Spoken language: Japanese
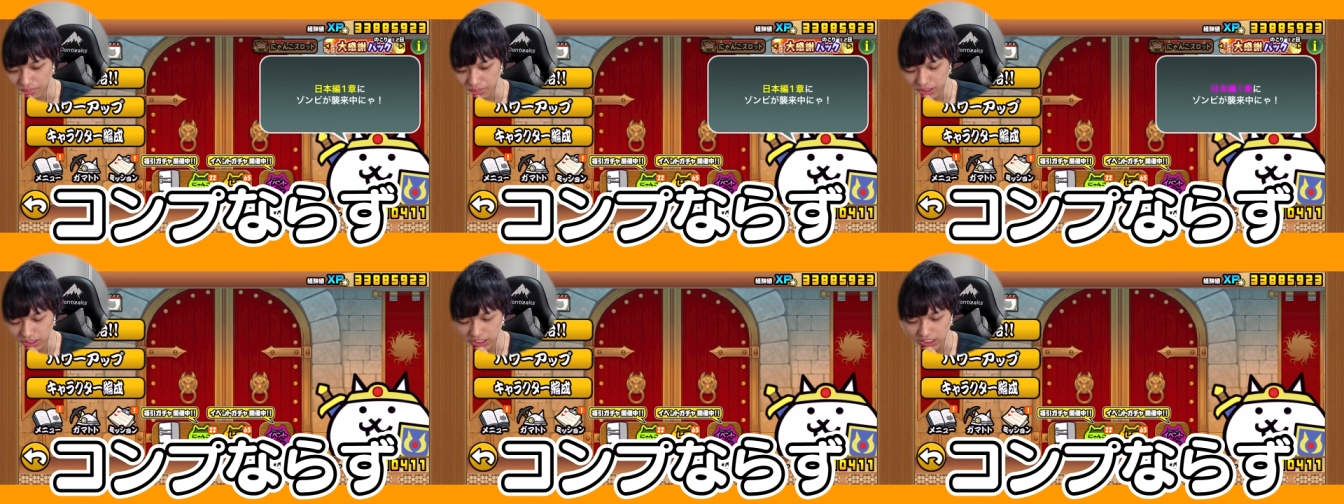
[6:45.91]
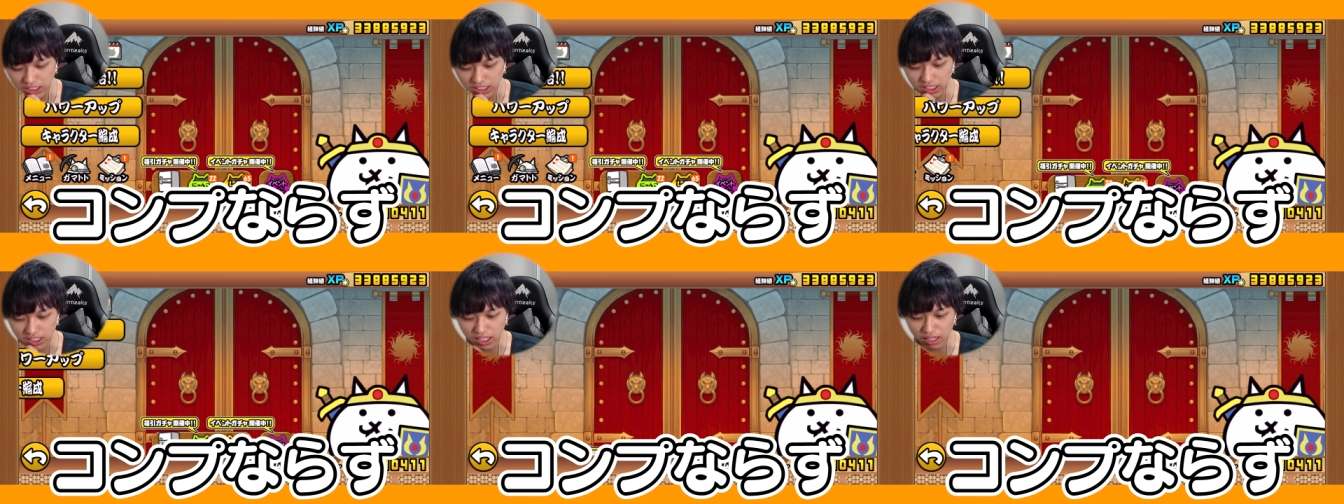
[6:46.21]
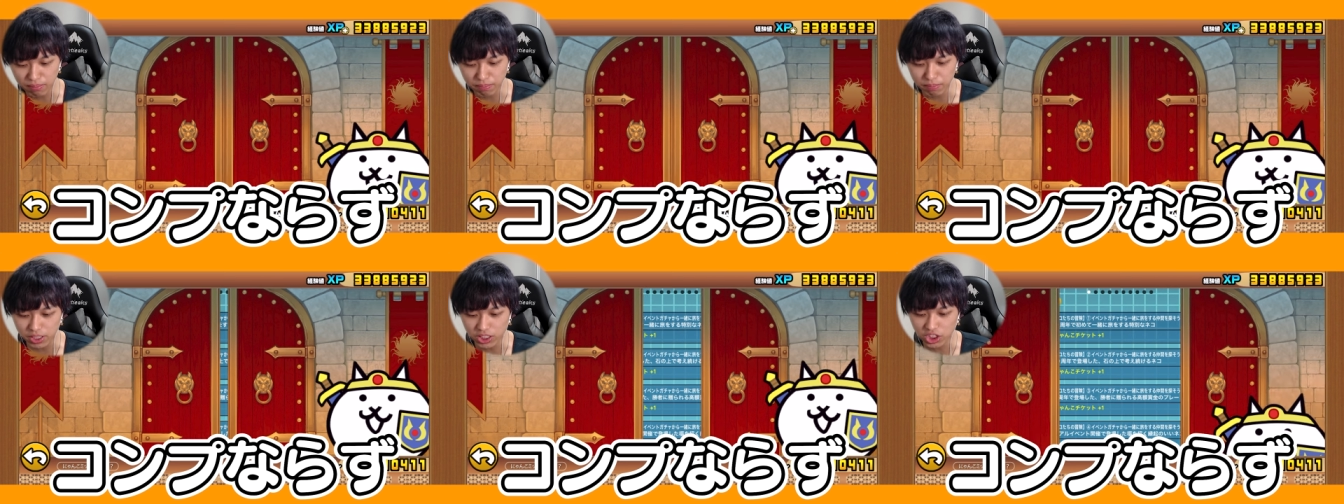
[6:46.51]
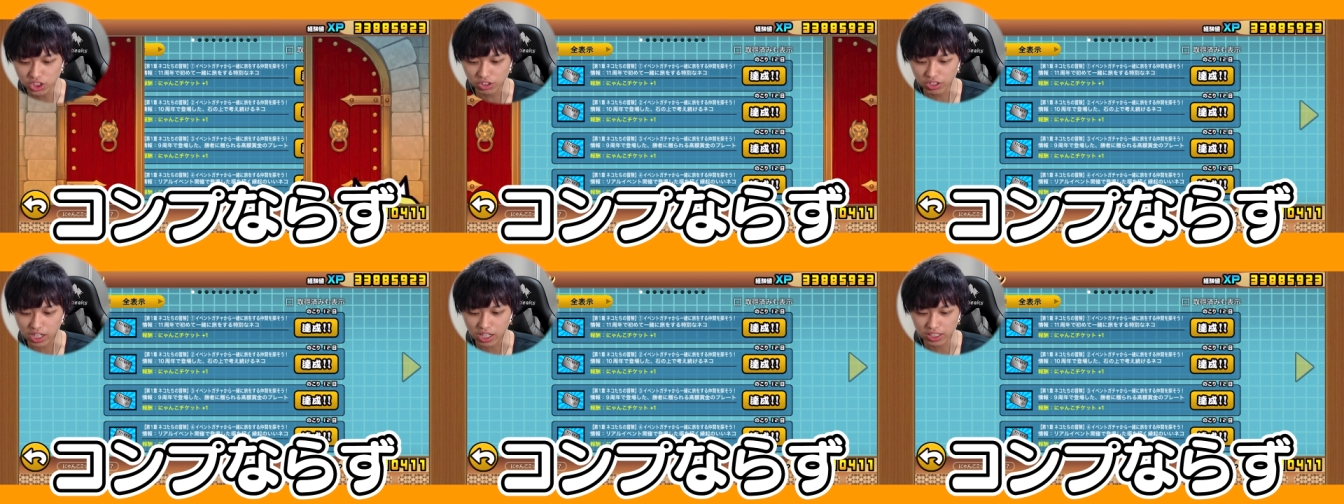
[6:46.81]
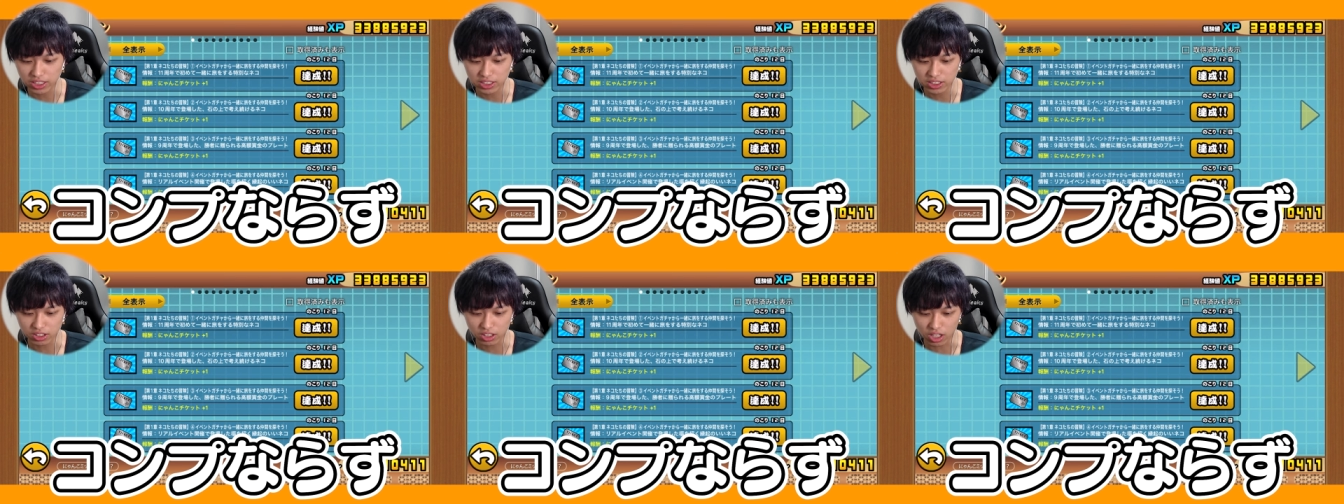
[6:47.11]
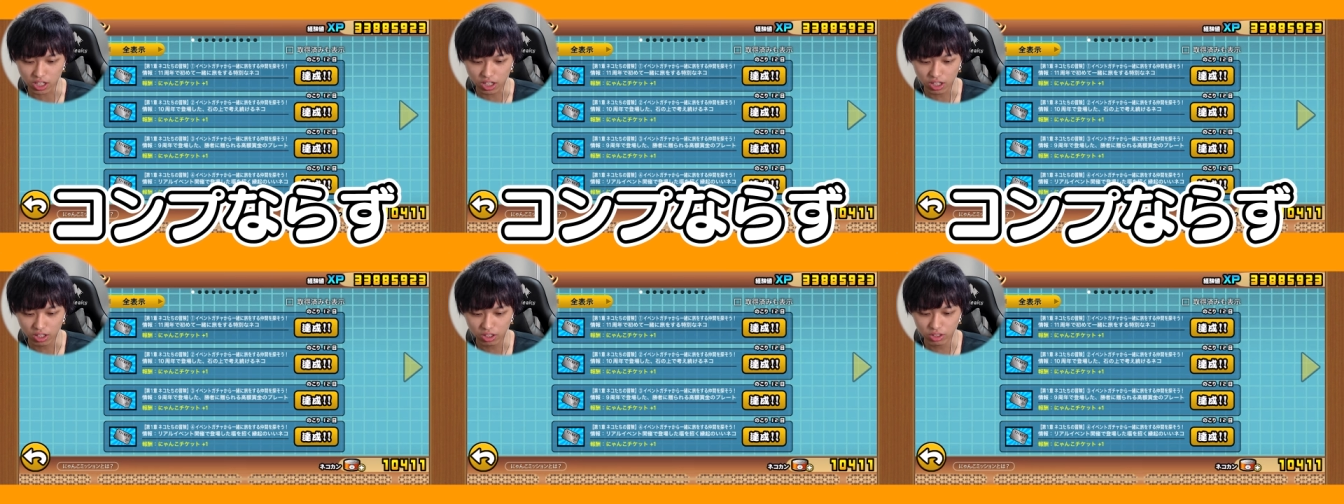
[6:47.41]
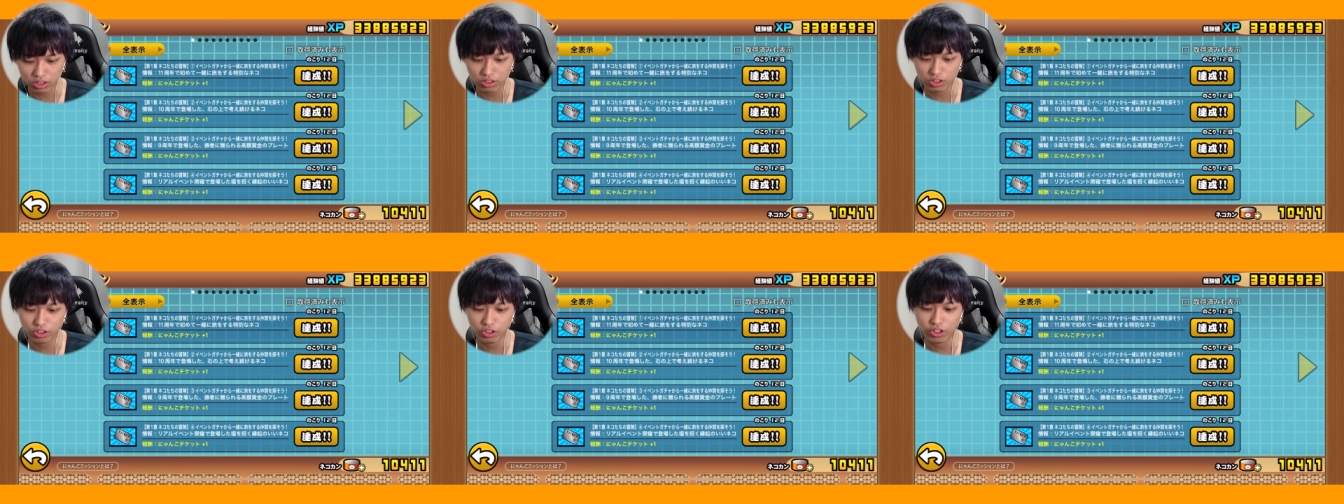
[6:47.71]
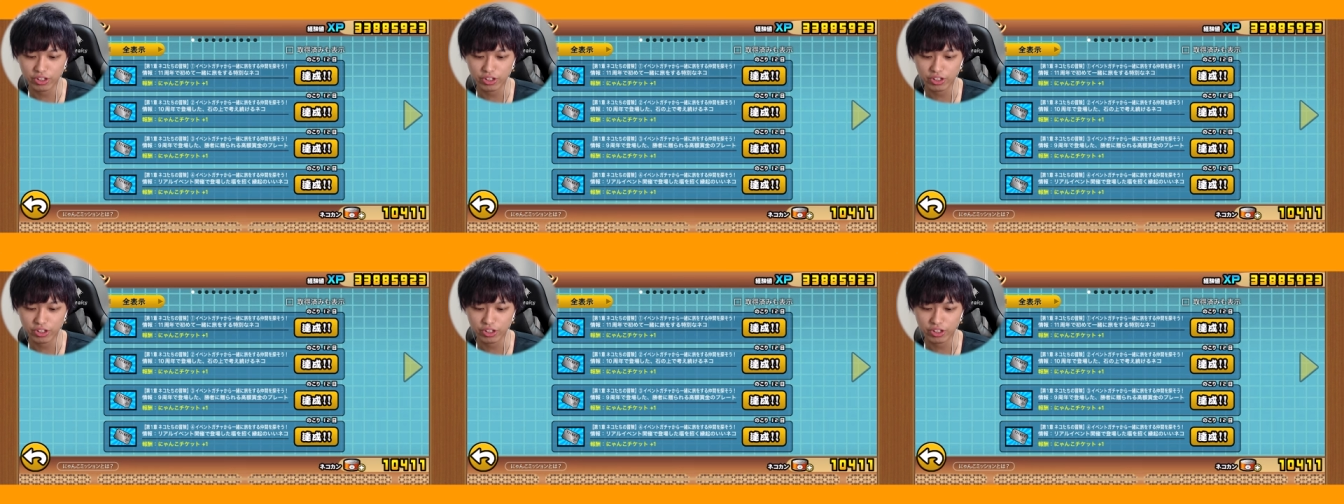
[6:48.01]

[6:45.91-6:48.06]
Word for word: あ、一旦ミッション確認するか。お